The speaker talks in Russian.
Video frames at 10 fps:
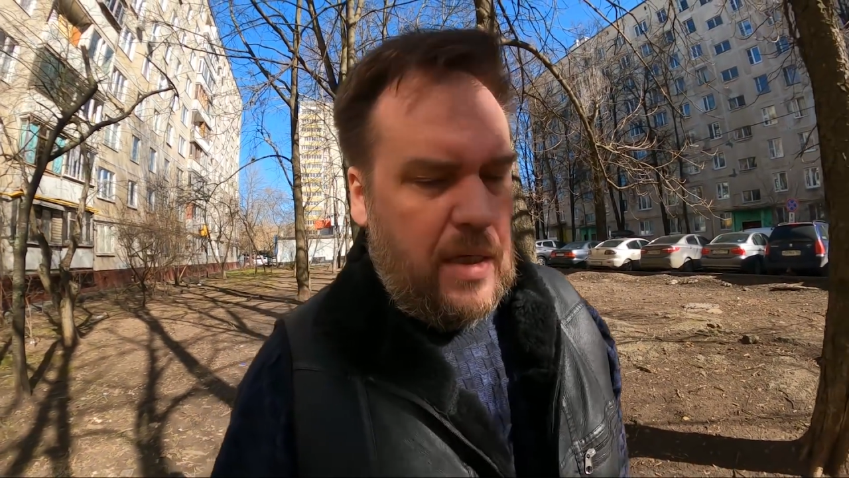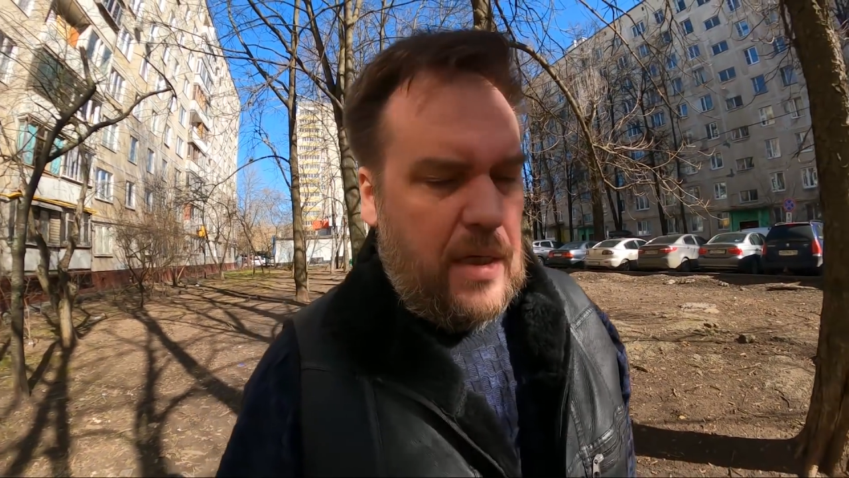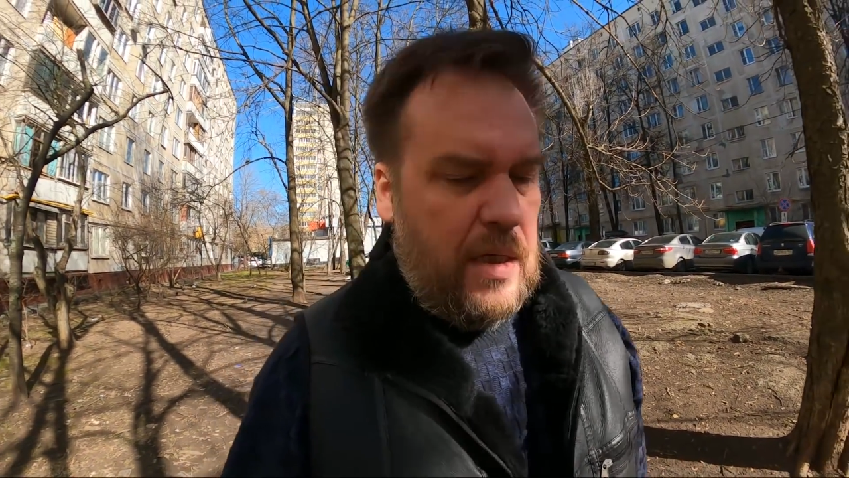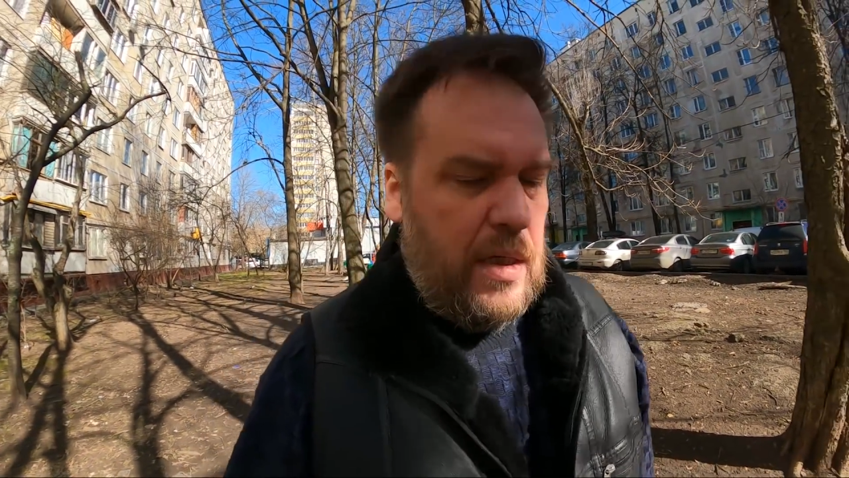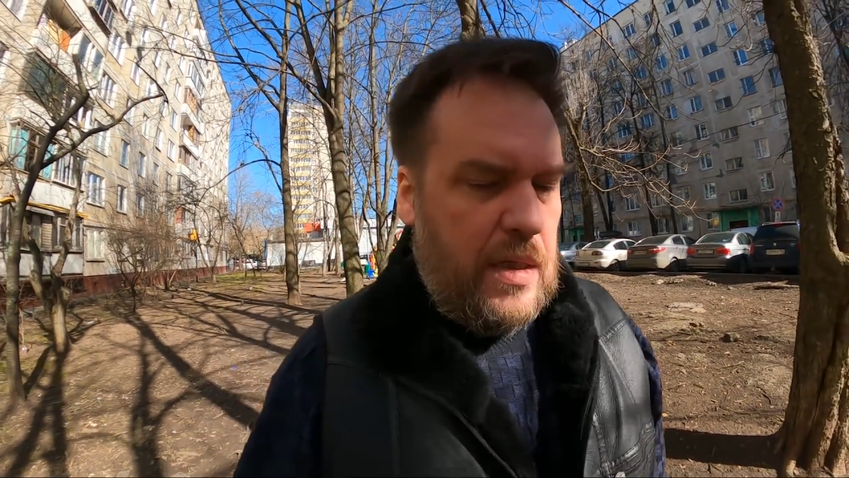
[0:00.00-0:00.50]

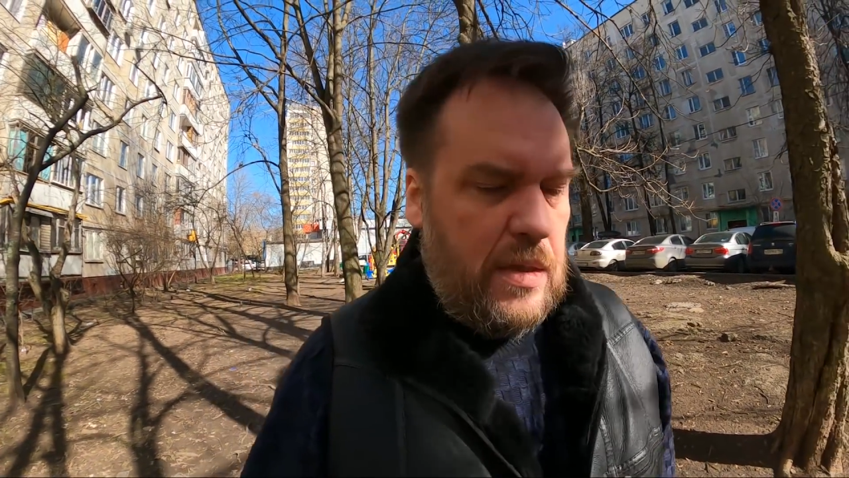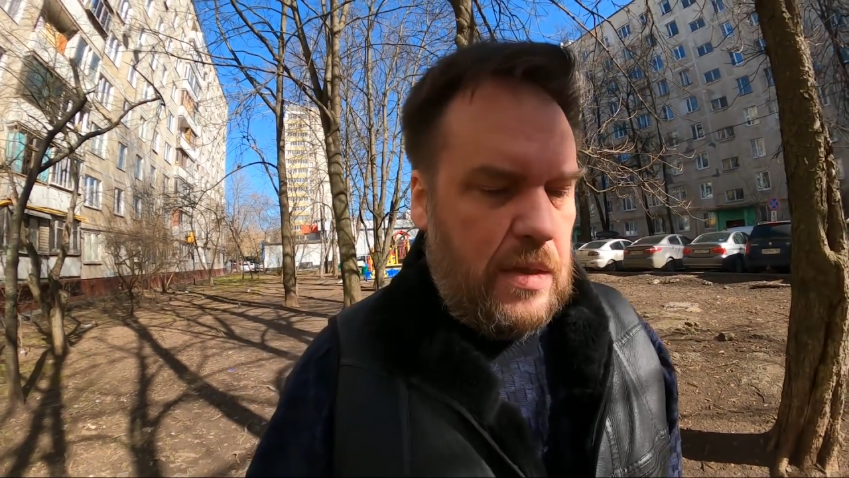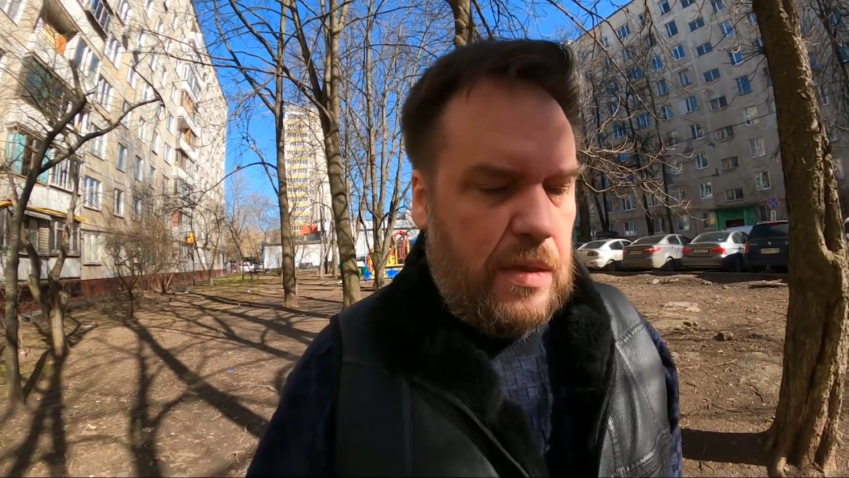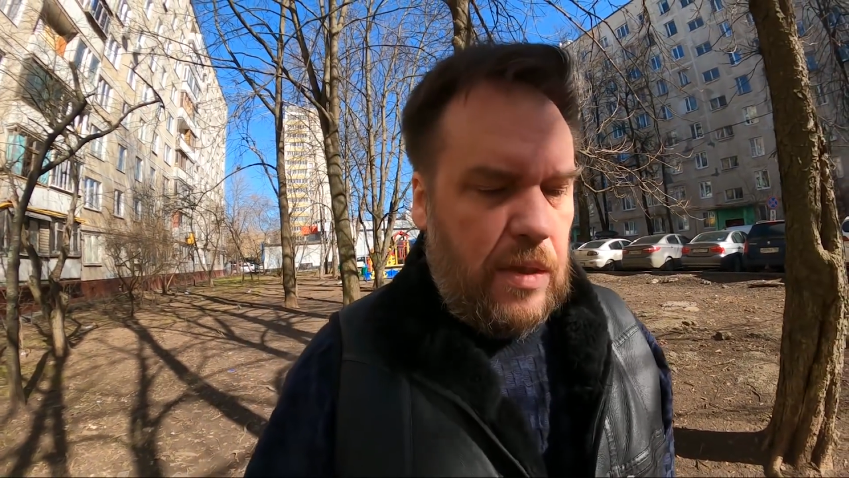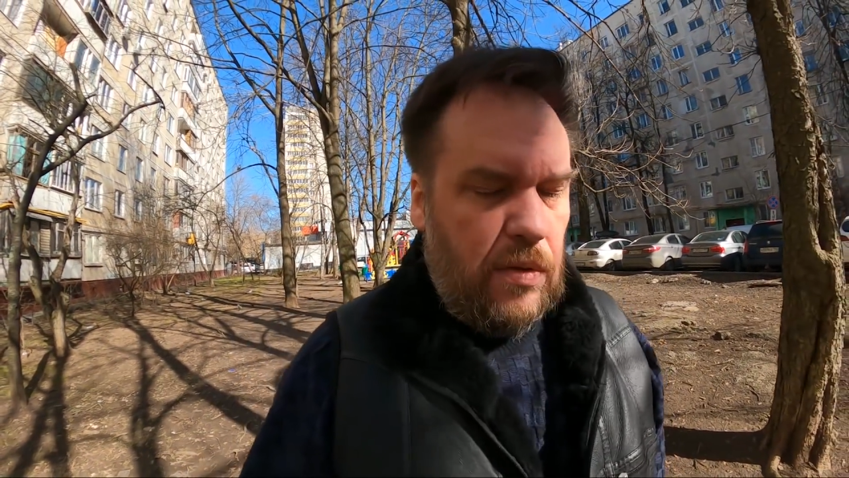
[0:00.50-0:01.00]
И
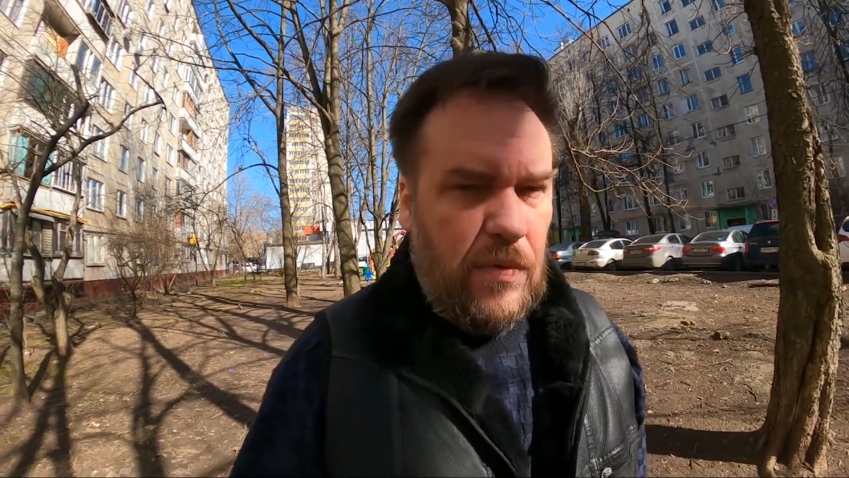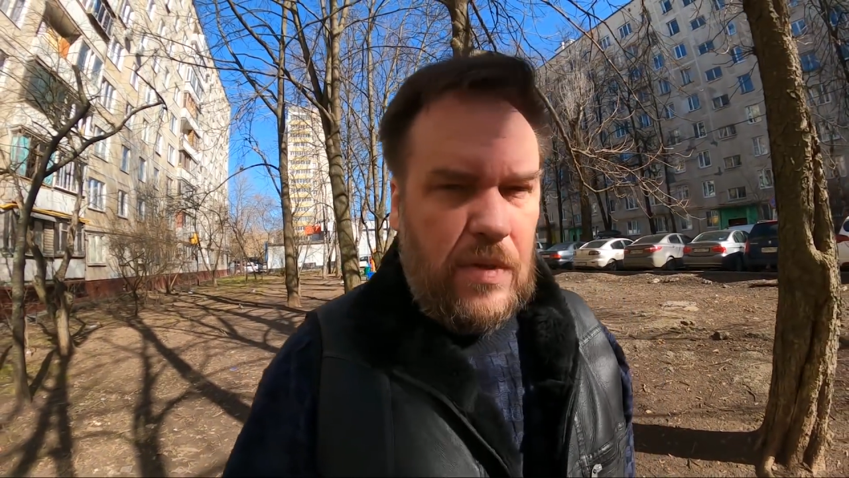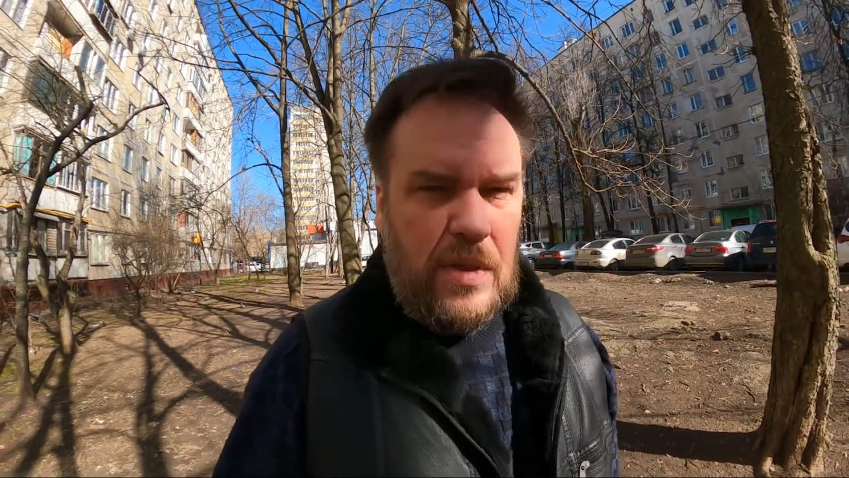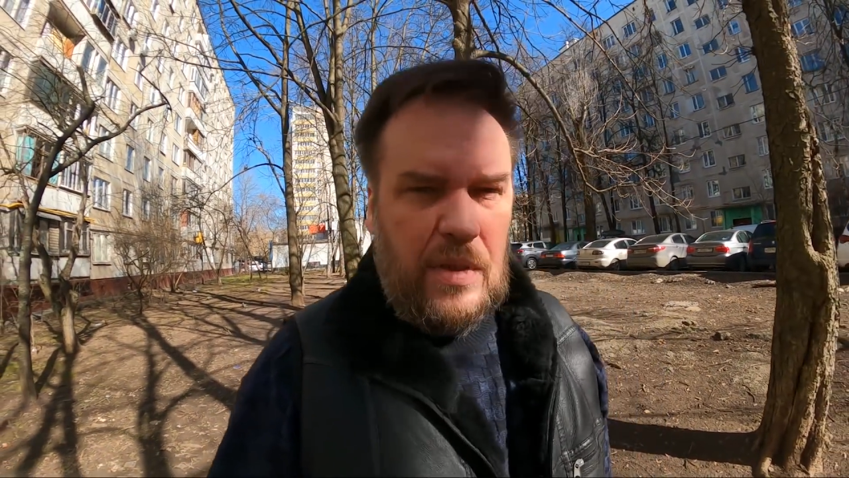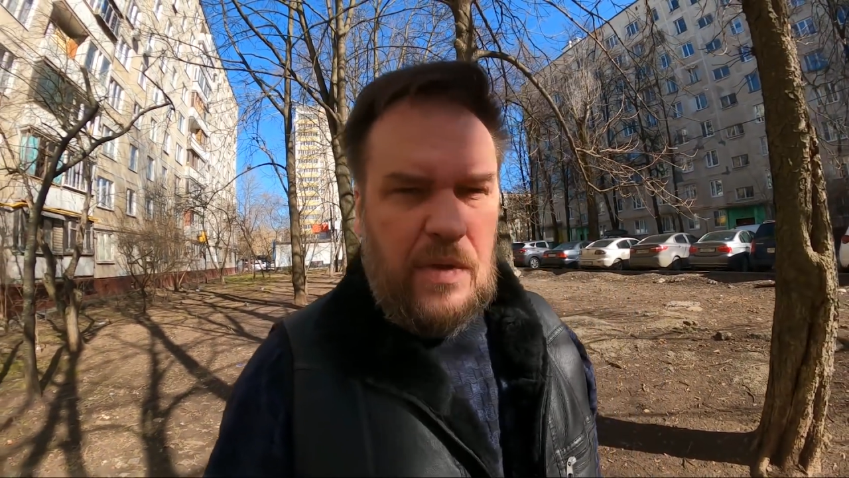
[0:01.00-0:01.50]

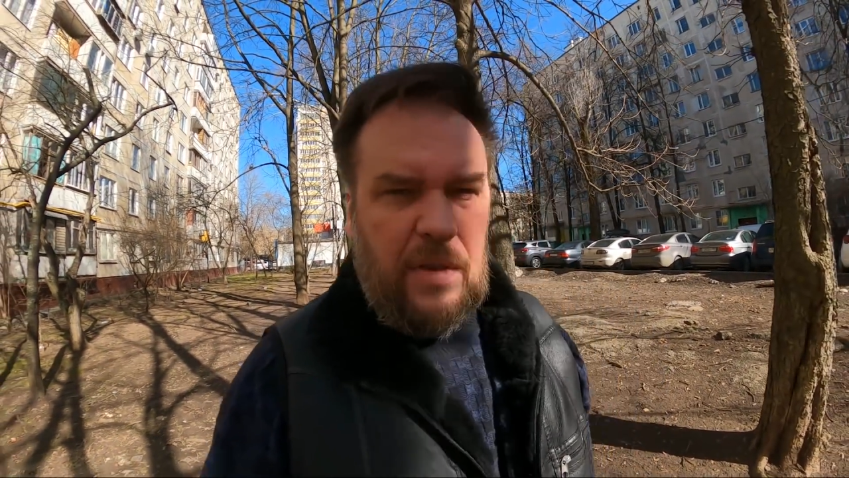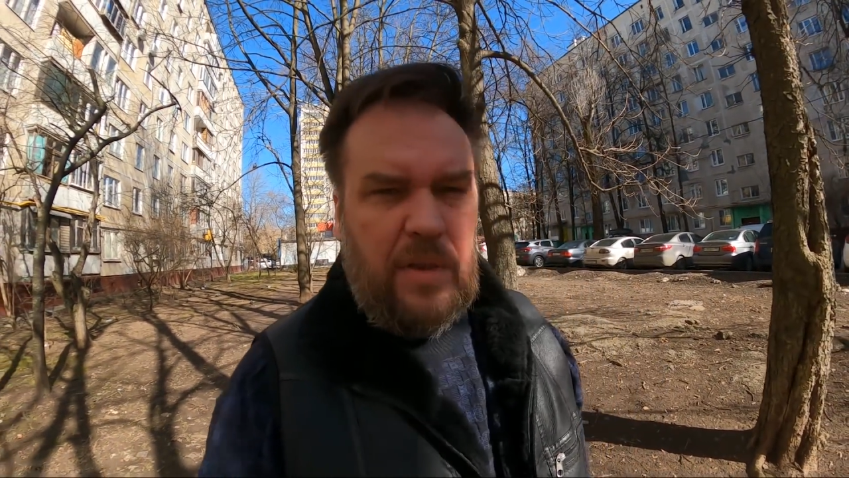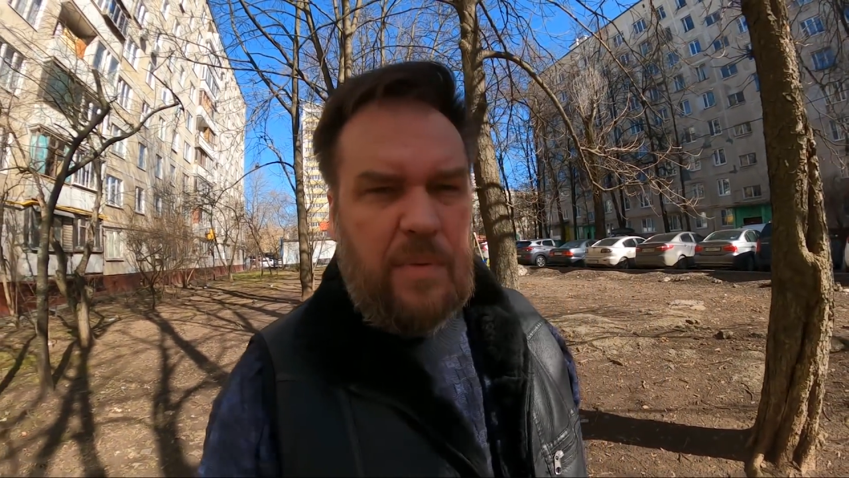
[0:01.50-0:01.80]
становится, наверное,